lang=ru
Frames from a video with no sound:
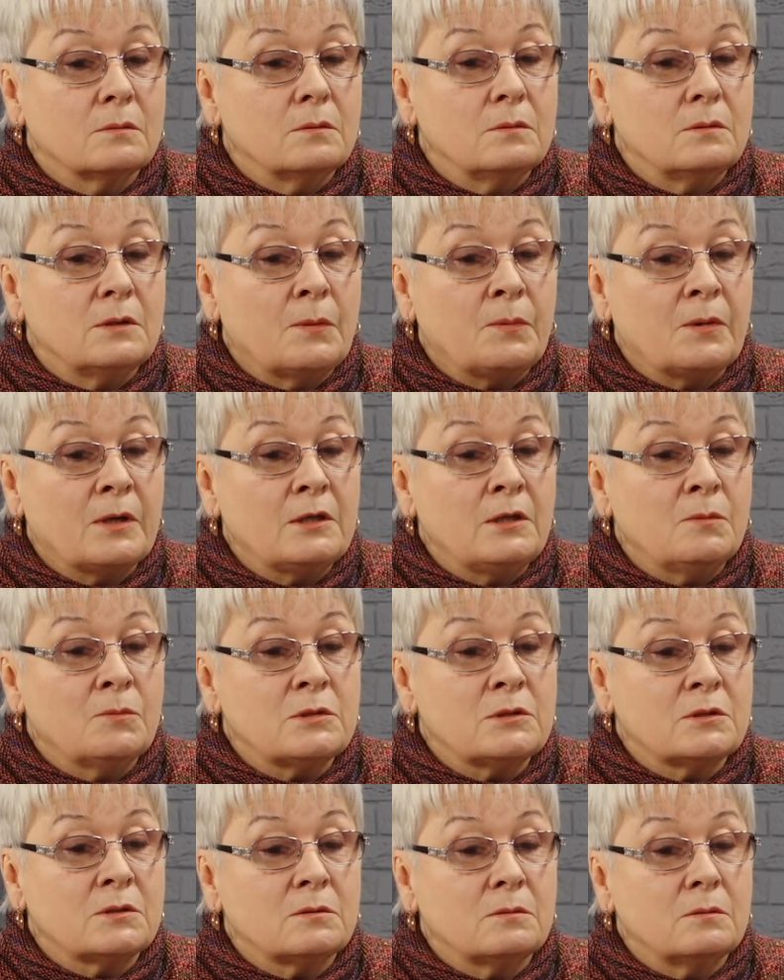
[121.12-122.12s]

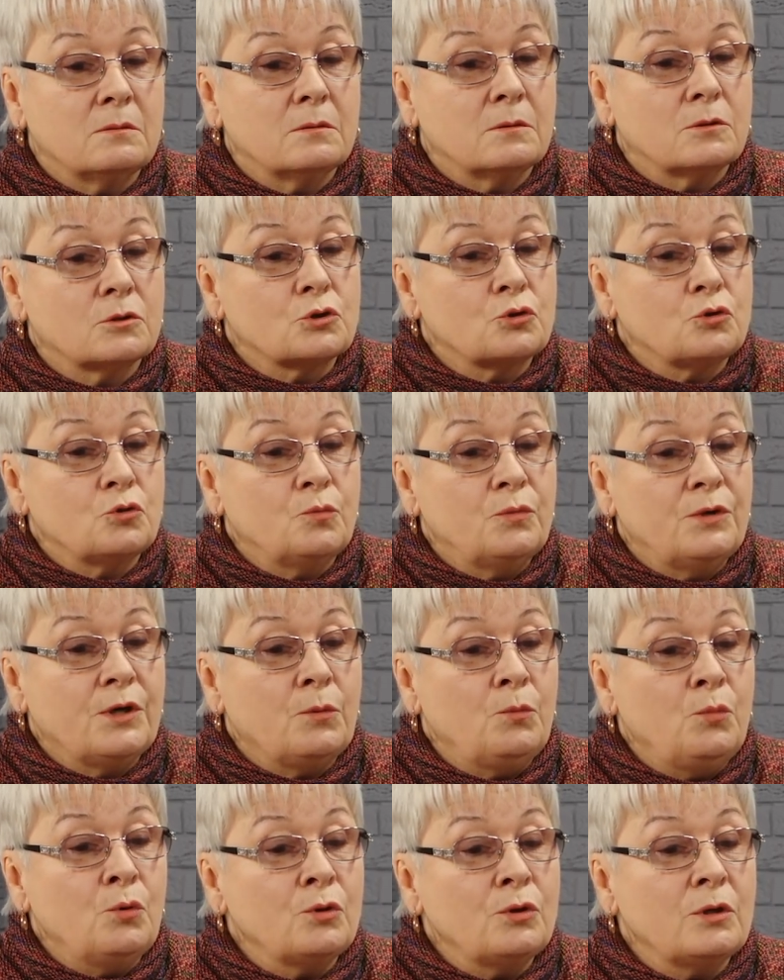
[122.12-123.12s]
необходимость, чтобы
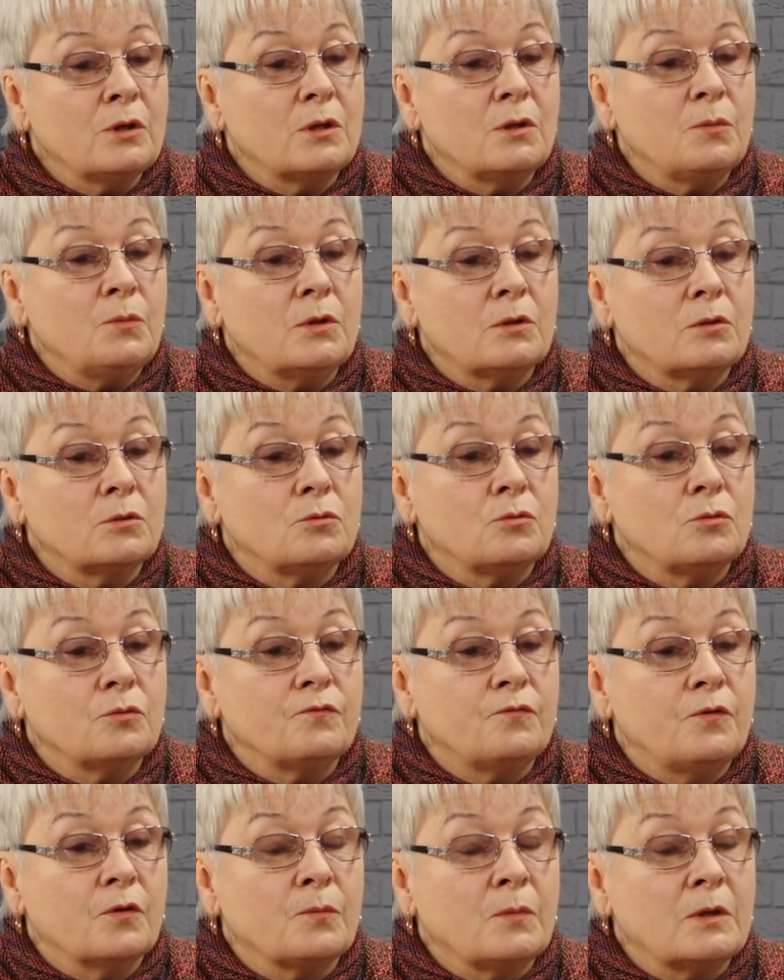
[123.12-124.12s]
ребенок имел эту
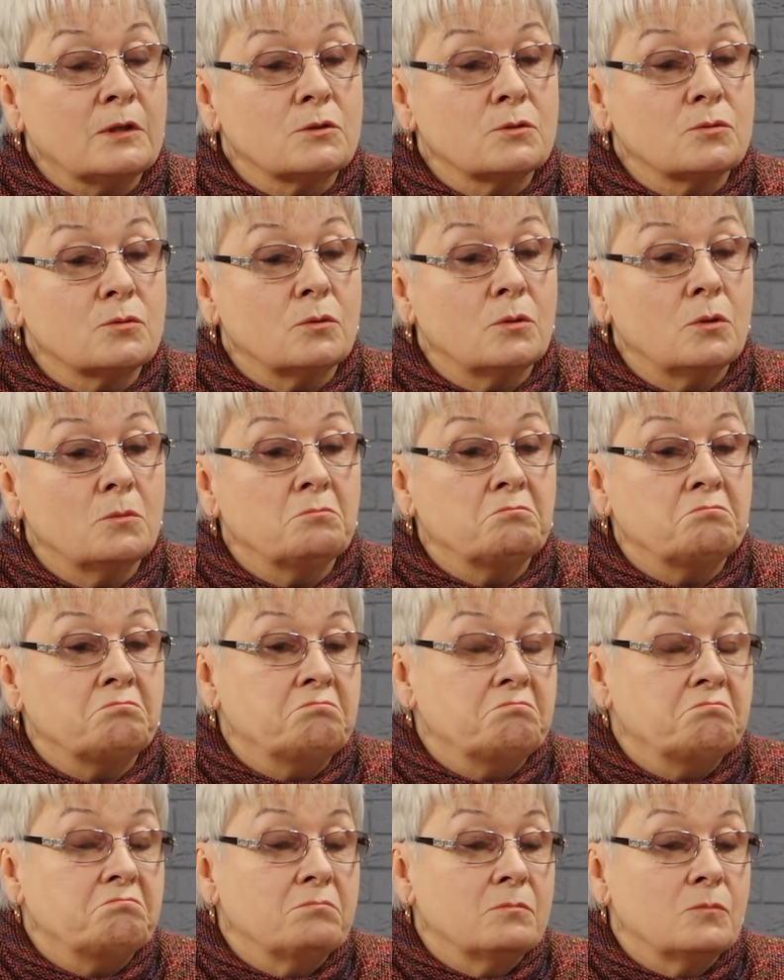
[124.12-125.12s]
информацию,
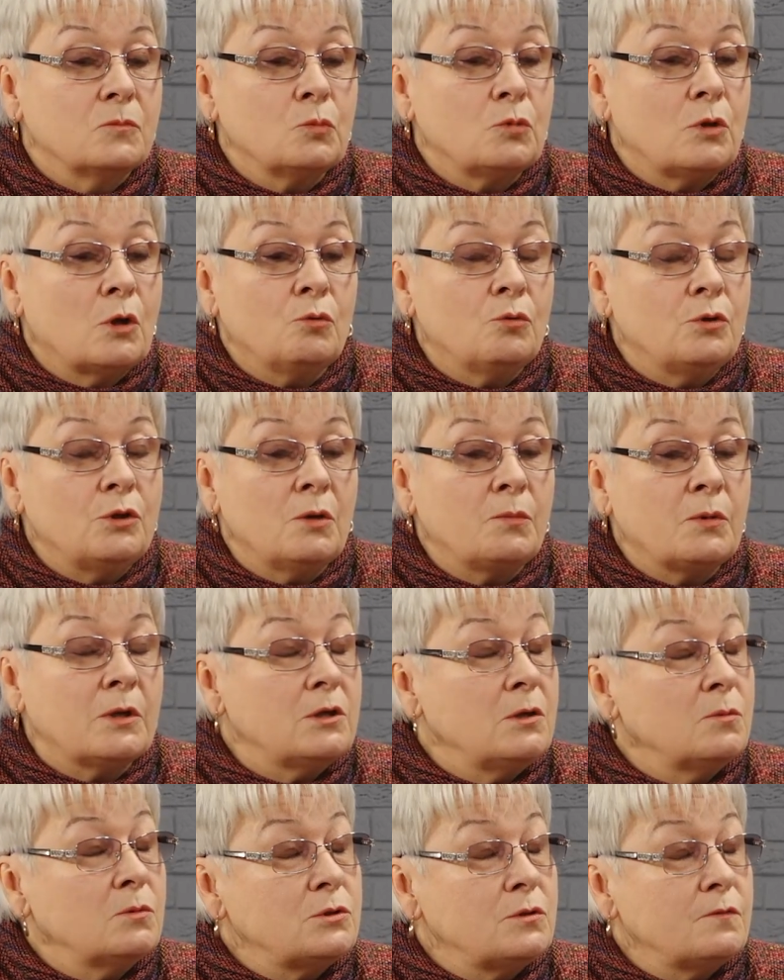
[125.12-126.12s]
ну, такой
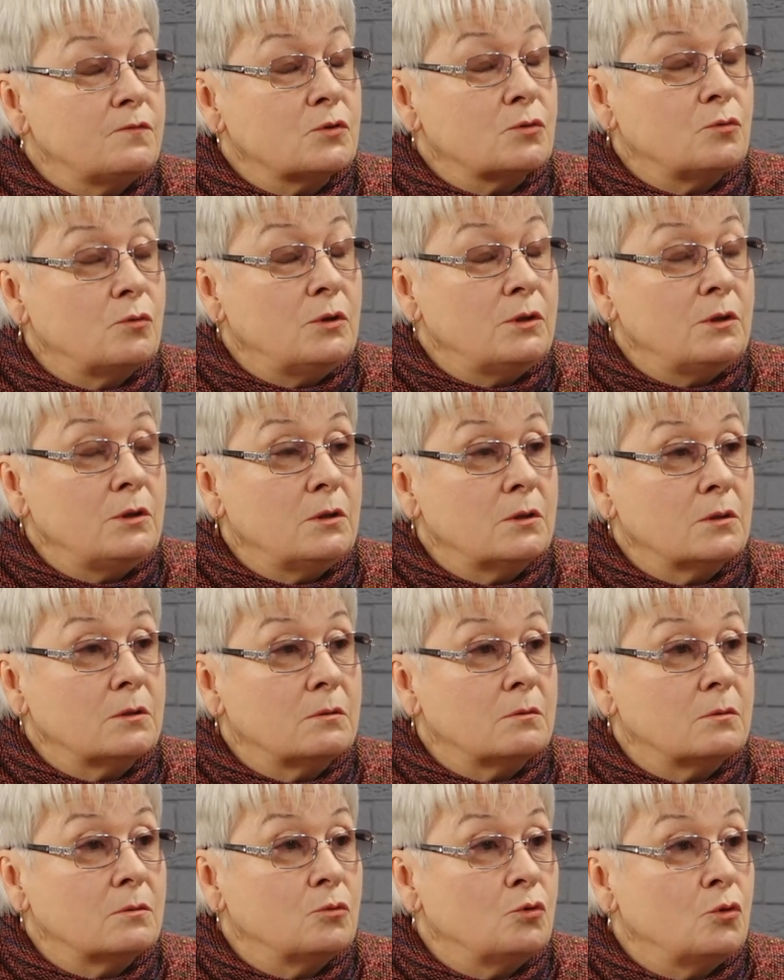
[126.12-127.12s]
необходимости в школе нет.
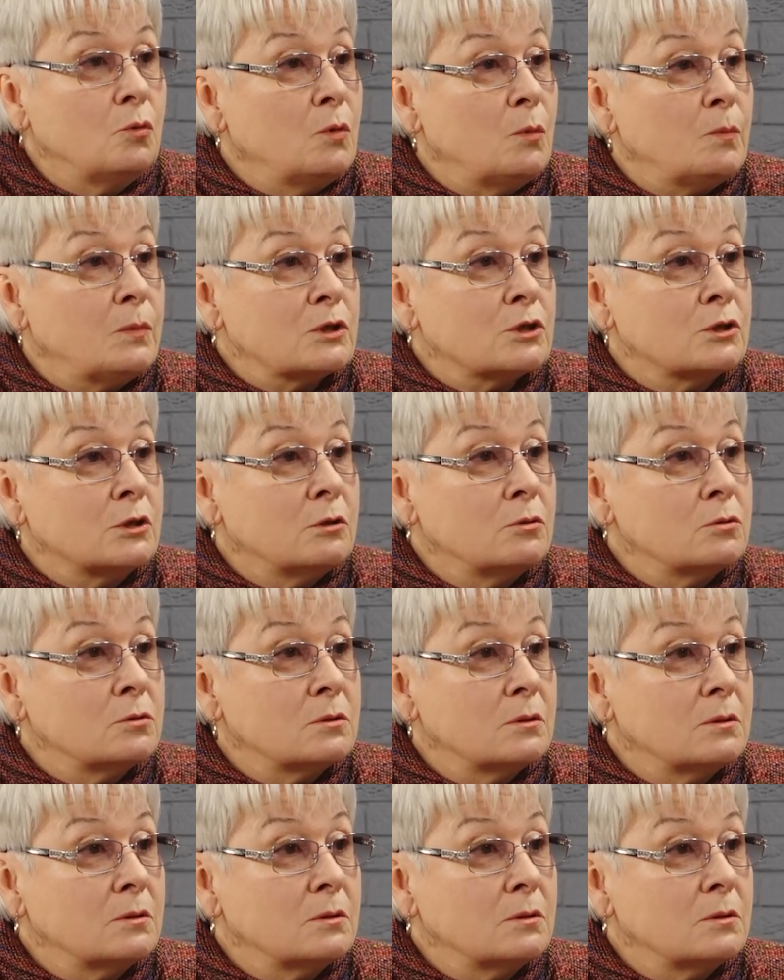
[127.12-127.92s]
Дома, пожалуйста.